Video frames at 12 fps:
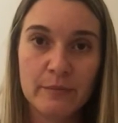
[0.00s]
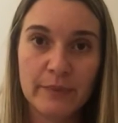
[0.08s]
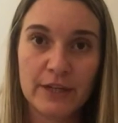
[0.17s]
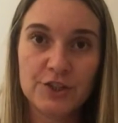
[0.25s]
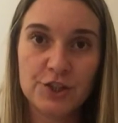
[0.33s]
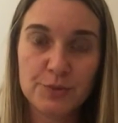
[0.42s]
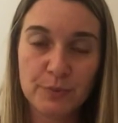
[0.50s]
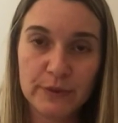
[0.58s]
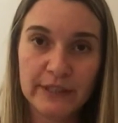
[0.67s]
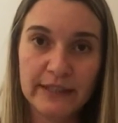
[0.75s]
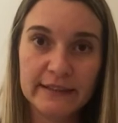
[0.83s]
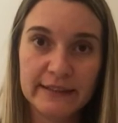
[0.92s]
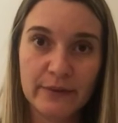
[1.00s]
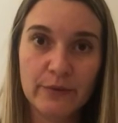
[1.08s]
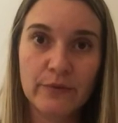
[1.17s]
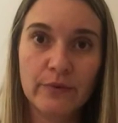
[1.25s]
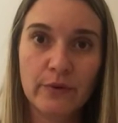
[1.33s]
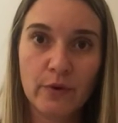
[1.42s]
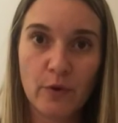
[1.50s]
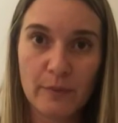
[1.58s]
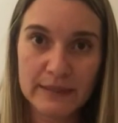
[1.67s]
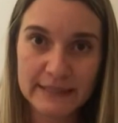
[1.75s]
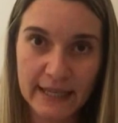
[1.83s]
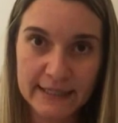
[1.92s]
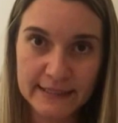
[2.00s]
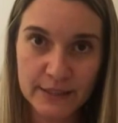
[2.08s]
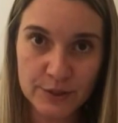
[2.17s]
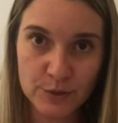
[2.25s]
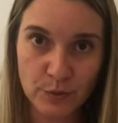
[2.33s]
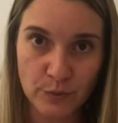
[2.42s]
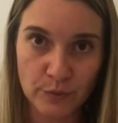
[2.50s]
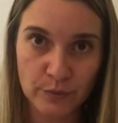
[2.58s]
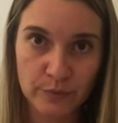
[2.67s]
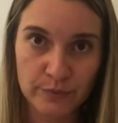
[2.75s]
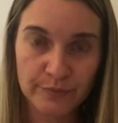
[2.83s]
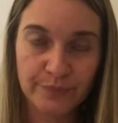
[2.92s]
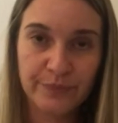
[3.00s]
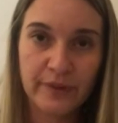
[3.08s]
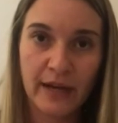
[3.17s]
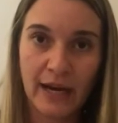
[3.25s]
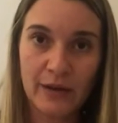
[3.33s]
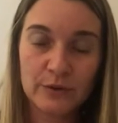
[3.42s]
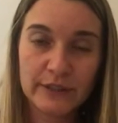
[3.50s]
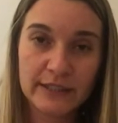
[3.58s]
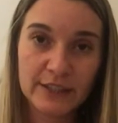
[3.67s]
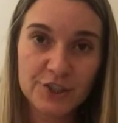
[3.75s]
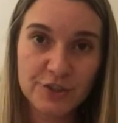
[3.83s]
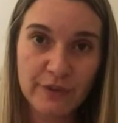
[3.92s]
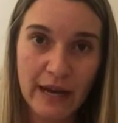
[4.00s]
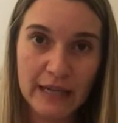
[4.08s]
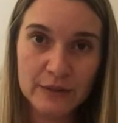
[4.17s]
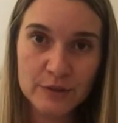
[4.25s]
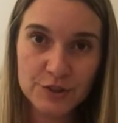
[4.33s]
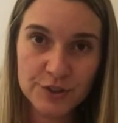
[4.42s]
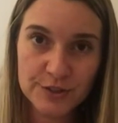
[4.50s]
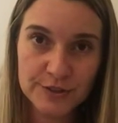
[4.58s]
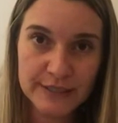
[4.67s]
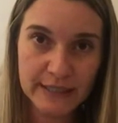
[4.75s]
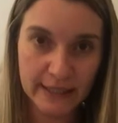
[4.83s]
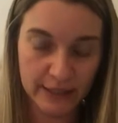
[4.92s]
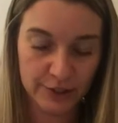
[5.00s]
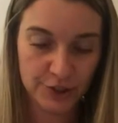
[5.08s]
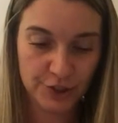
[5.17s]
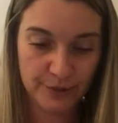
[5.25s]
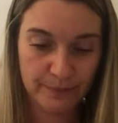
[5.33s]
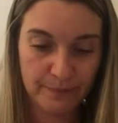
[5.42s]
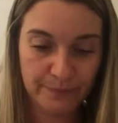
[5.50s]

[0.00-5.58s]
para a gente poder, então, começar esse estudo. A alternativa A nos diz o seguinte.